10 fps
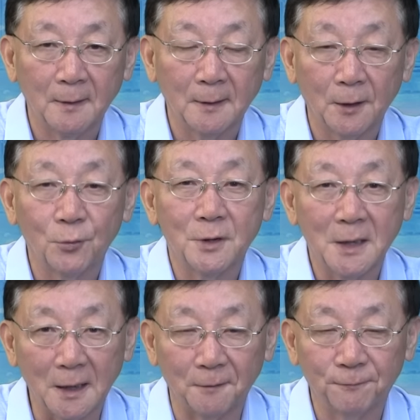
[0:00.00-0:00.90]
他说：“
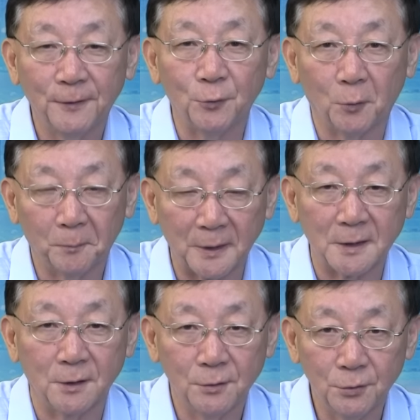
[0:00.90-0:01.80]
这个费用本
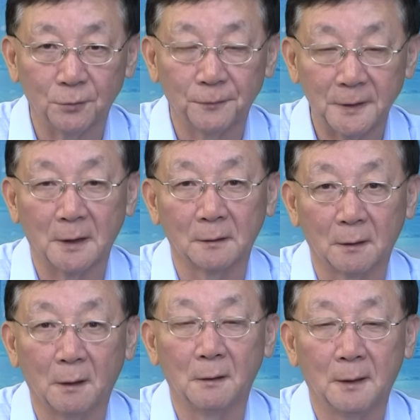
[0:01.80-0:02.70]
身就非常的
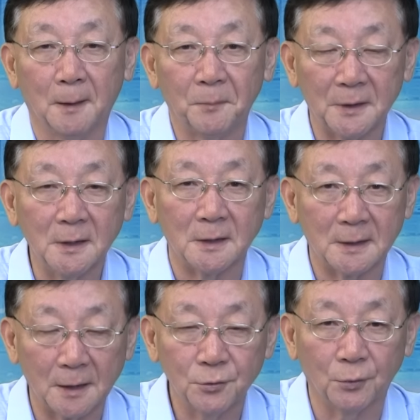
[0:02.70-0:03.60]
高啊，比以
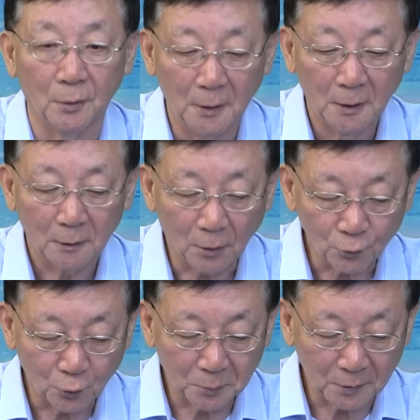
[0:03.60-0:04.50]
前就高
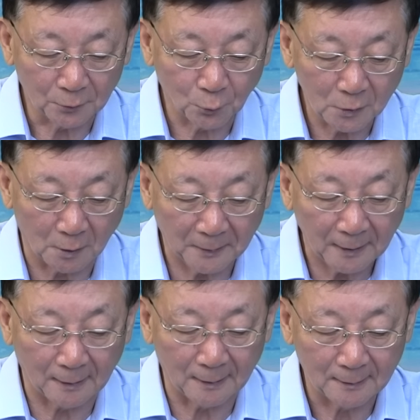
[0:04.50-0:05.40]
出不知道多少倍
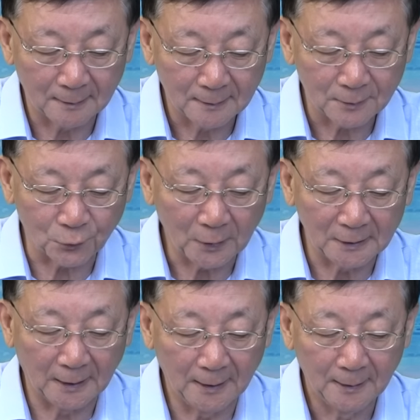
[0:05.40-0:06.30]
了。所以
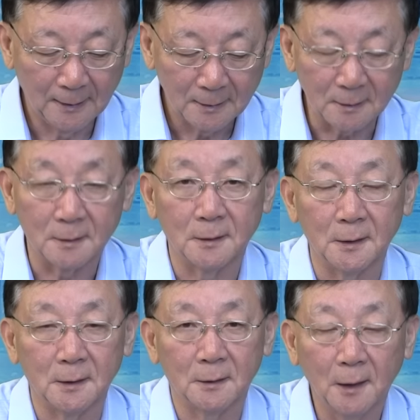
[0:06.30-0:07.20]
呢，这是第
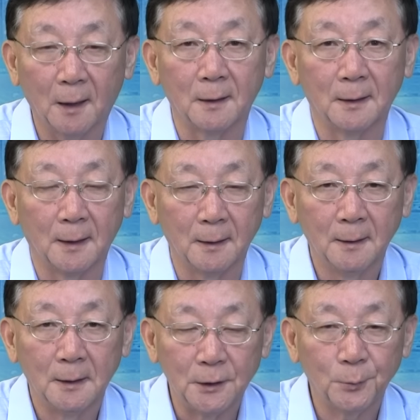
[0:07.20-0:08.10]
一。第二呢，
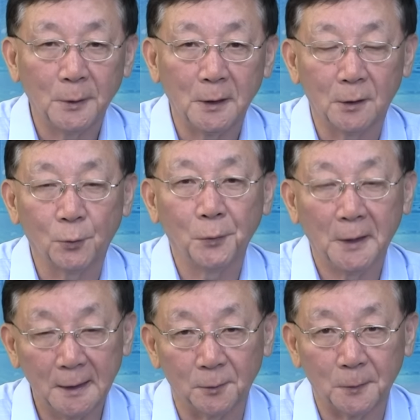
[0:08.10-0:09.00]
因为供应
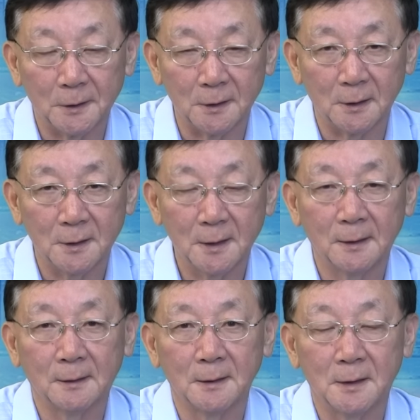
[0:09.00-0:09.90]
链的问题，现
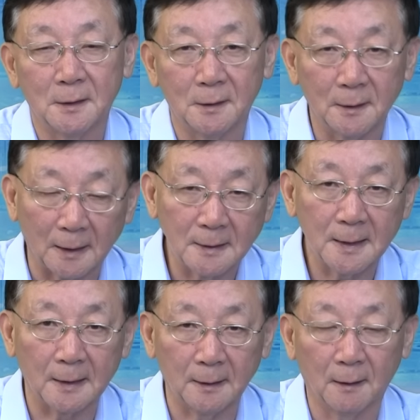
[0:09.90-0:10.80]
在的汽车零
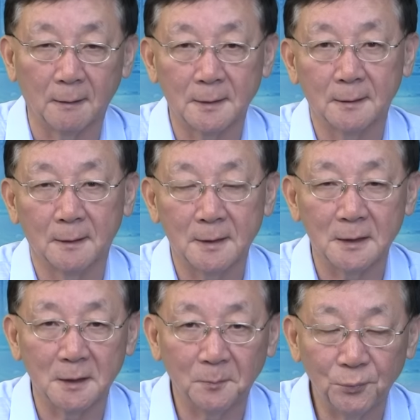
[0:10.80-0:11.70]
件也好，现在汽
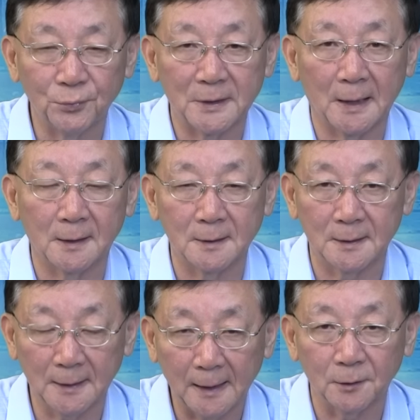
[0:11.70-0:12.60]
车部件和
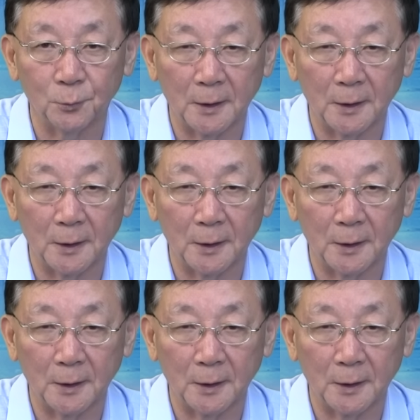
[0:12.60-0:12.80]
其他的